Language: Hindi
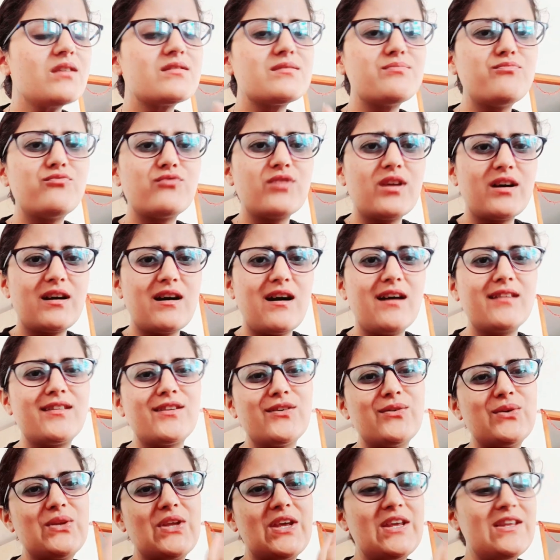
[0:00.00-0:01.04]
पूरा खाते
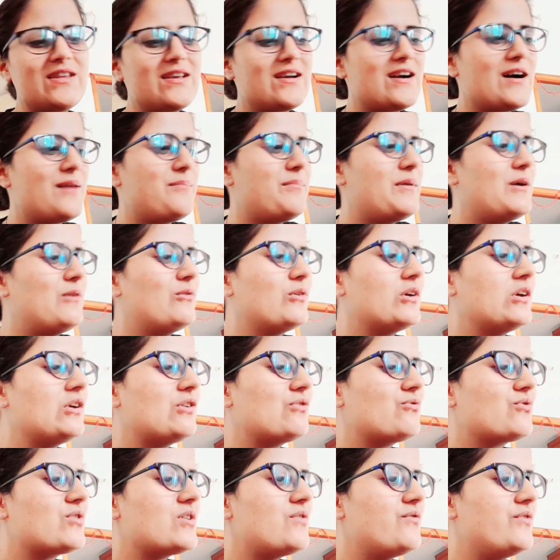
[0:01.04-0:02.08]
हुए नहीं दिखा पाऊँगी
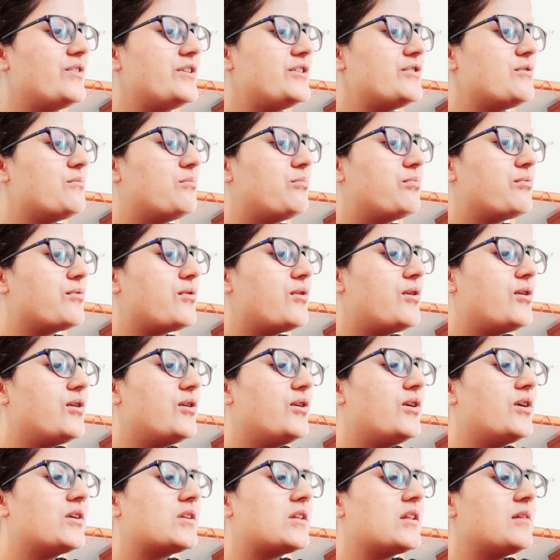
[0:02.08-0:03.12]
क्योंकि वीडियो
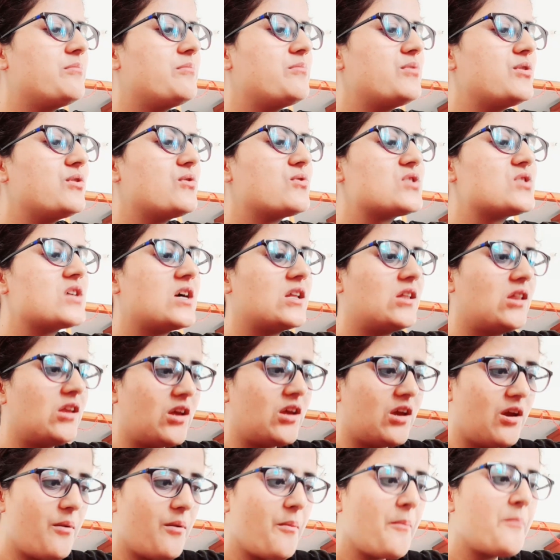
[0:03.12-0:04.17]
बहुत लंबी हो जाती है